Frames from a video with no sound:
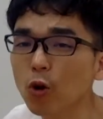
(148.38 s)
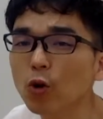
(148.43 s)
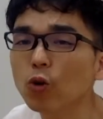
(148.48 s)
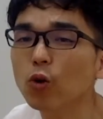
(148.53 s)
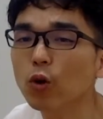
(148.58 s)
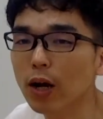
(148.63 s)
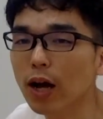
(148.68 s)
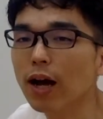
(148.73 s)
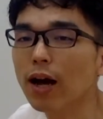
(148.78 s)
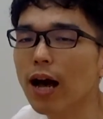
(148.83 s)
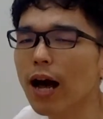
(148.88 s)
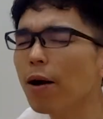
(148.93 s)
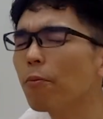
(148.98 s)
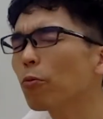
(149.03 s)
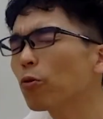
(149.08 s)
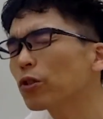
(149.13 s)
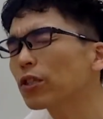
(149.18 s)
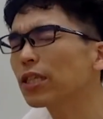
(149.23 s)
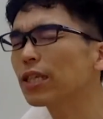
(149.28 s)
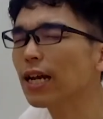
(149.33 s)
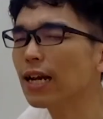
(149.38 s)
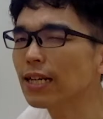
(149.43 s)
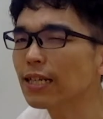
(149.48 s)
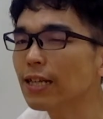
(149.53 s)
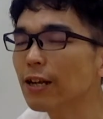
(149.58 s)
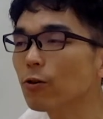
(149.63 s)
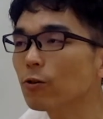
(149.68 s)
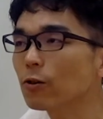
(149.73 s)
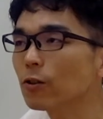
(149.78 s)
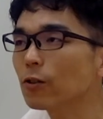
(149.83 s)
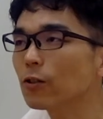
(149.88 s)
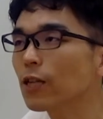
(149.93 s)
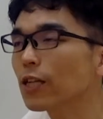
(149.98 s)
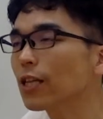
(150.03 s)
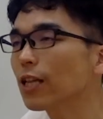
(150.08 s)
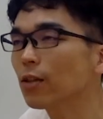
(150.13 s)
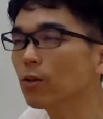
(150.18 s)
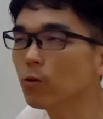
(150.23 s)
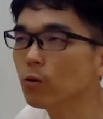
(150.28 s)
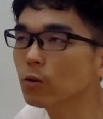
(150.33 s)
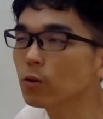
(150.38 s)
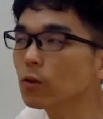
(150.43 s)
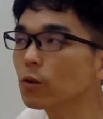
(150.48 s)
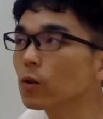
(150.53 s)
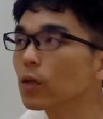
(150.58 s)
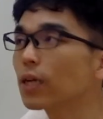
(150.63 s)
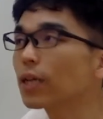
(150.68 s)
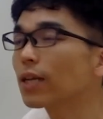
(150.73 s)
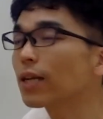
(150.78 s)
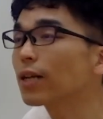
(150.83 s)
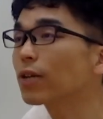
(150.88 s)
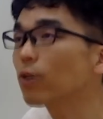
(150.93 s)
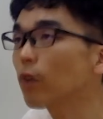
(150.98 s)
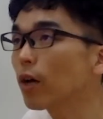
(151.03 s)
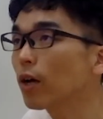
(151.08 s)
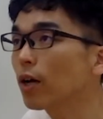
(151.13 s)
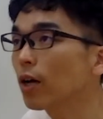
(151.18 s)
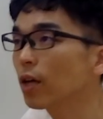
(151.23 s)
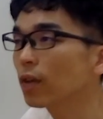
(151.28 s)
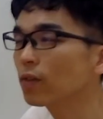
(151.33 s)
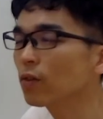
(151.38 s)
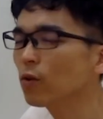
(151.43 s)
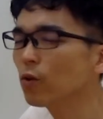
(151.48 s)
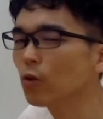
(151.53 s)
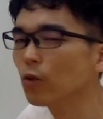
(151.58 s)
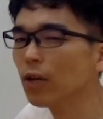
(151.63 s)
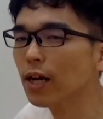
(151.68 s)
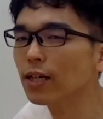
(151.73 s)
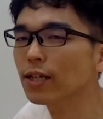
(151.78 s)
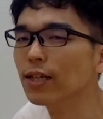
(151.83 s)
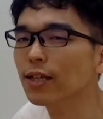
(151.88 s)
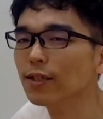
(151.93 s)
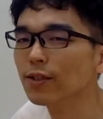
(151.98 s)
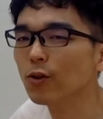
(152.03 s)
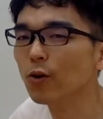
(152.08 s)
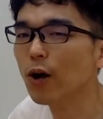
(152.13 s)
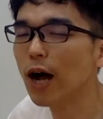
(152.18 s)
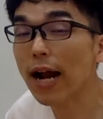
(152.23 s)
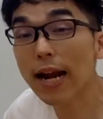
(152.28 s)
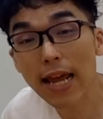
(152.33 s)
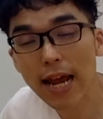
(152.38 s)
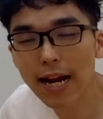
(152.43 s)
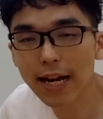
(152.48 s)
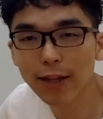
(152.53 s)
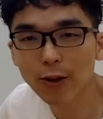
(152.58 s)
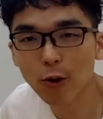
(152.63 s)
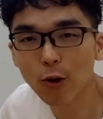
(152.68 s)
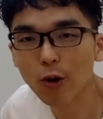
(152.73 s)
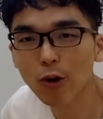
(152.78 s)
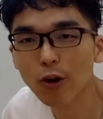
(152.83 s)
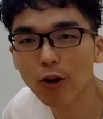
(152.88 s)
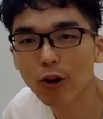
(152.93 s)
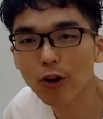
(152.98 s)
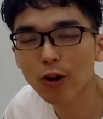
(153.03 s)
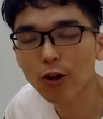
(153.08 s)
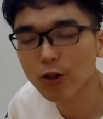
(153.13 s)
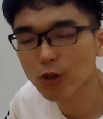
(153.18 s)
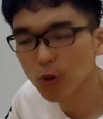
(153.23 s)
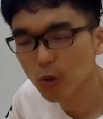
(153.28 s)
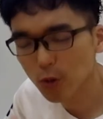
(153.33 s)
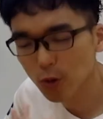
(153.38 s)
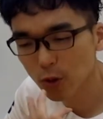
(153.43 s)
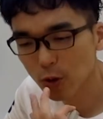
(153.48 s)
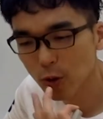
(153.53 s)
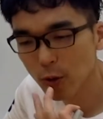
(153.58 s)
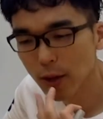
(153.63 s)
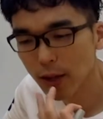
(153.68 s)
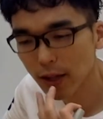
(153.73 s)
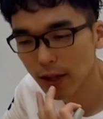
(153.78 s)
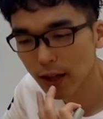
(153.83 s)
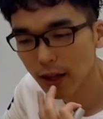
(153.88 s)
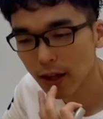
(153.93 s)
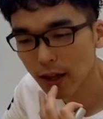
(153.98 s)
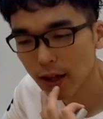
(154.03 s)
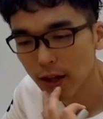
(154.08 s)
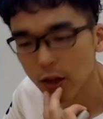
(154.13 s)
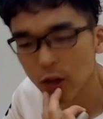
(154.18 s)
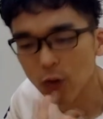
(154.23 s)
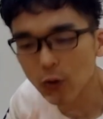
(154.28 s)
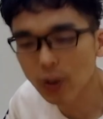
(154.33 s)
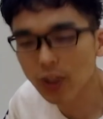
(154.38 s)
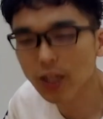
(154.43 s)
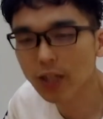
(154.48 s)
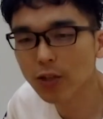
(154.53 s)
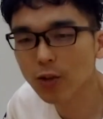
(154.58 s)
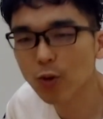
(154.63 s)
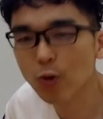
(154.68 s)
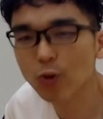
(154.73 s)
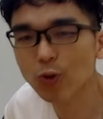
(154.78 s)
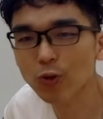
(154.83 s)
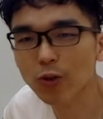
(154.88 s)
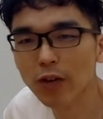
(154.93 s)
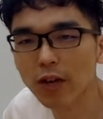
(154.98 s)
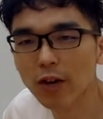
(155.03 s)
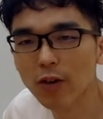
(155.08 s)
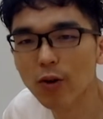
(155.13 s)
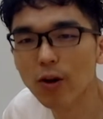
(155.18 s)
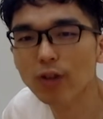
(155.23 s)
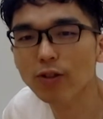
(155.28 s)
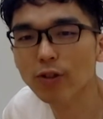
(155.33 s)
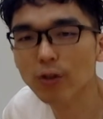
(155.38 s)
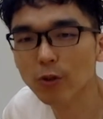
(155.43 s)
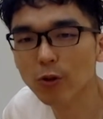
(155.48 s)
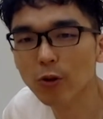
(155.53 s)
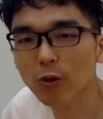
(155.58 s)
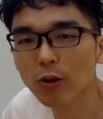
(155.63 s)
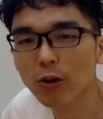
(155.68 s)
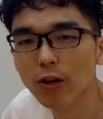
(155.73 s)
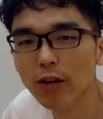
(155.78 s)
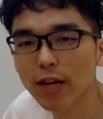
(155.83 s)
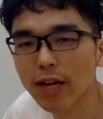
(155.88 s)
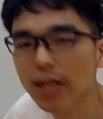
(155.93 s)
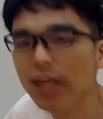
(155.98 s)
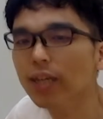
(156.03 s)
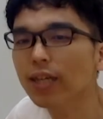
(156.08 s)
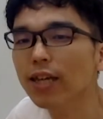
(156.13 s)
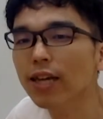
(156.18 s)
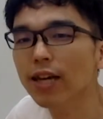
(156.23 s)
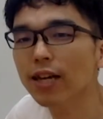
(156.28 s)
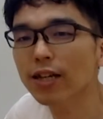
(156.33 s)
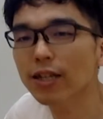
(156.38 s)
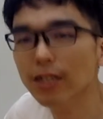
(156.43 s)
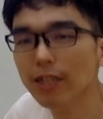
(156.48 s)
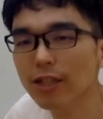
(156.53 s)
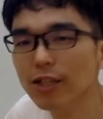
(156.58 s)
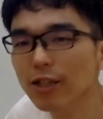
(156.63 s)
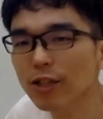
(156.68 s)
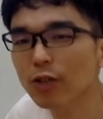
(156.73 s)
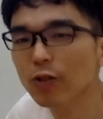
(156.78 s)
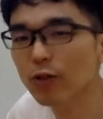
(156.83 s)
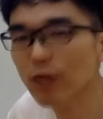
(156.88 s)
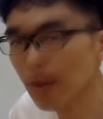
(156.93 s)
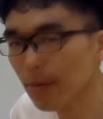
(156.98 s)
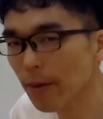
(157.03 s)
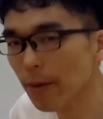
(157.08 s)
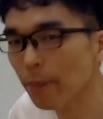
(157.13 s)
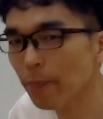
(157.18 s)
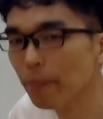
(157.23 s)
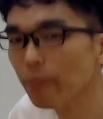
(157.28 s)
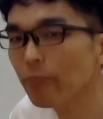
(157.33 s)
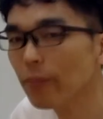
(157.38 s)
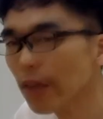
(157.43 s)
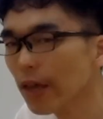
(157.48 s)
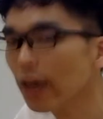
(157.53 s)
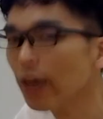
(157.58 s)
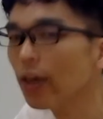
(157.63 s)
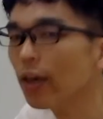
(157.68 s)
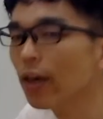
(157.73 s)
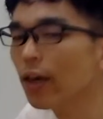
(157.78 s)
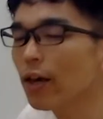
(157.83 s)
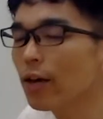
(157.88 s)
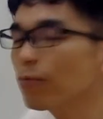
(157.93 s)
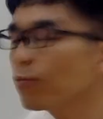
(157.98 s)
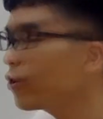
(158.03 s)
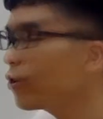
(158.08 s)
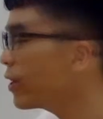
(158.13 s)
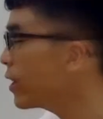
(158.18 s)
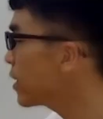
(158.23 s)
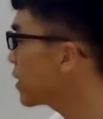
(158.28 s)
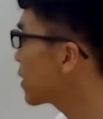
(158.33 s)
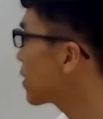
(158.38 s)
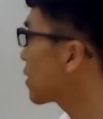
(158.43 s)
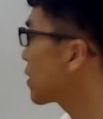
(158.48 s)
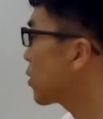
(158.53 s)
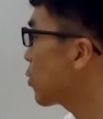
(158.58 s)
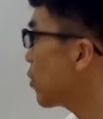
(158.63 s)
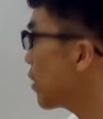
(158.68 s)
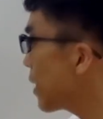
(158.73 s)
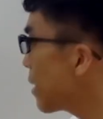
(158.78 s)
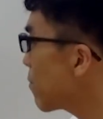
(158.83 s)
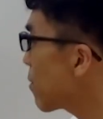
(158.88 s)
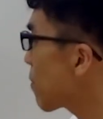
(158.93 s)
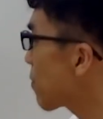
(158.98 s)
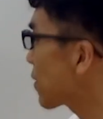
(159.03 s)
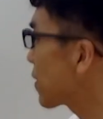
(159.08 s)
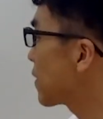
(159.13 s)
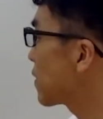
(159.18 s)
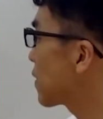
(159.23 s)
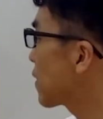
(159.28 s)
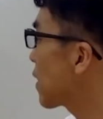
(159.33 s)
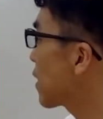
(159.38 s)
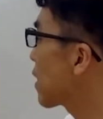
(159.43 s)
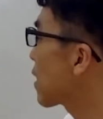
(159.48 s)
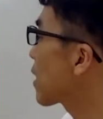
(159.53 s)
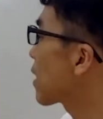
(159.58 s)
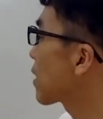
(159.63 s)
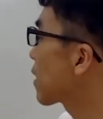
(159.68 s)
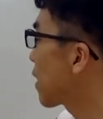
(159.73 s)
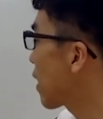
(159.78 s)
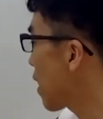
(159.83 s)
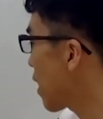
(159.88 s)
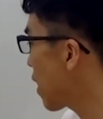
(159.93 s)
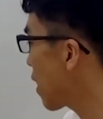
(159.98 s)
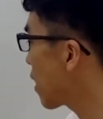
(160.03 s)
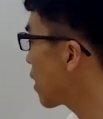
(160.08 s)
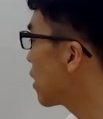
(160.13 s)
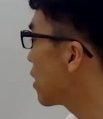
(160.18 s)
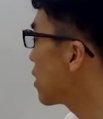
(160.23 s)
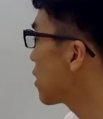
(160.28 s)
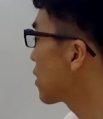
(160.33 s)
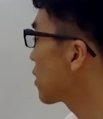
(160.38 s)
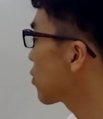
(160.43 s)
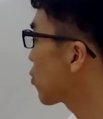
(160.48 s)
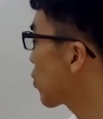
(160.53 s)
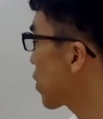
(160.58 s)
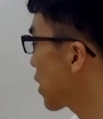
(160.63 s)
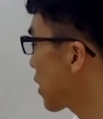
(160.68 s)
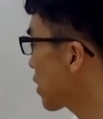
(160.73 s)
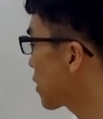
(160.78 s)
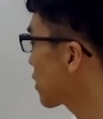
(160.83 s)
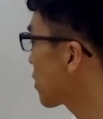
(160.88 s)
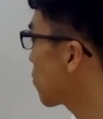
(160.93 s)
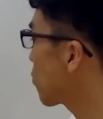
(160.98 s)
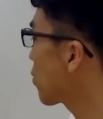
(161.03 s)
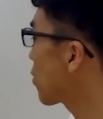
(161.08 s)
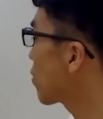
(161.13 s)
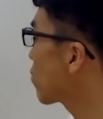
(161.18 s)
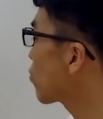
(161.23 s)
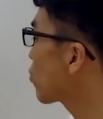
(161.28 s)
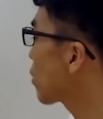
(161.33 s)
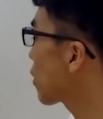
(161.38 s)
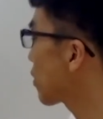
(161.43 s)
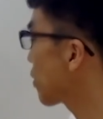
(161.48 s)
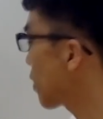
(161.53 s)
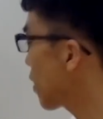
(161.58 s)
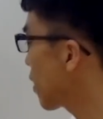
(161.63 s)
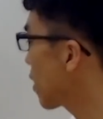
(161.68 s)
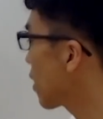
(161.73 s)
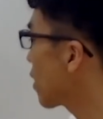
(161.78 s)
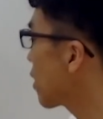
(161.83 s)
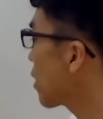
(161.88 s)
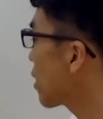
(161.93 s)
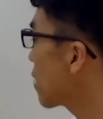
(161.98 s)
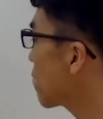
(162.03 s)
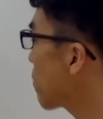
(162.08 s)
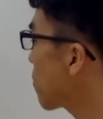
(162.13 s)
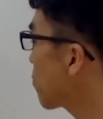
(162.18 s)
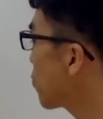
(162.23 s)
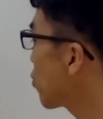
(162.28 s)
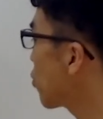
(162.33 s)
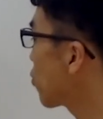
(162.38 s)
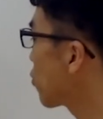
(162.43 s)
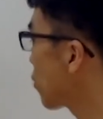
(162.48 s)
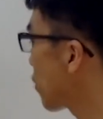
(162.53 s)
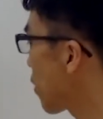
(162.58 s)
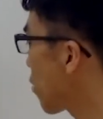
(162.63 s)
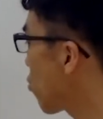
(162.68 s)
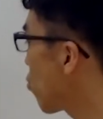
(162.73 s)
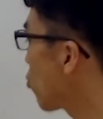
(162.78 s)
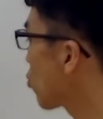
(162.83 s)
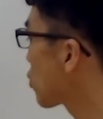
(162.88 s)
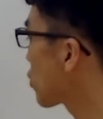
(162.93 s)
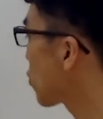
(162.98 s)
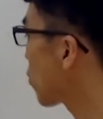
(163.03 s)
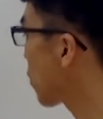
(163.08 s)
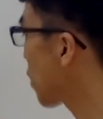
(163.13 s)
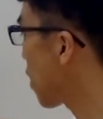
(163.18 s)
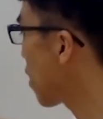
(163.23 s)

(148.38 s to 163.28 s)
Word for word: とかあもしやり直すんだったらどうするかなとかそういうこと書き出すとあれあれとちょっと待て私こういう傾向あるぞと英検1級ダメで無意識それでもやっぱ気づかなかった人からしてもらうものなんでやっぱプロのねコーチとか、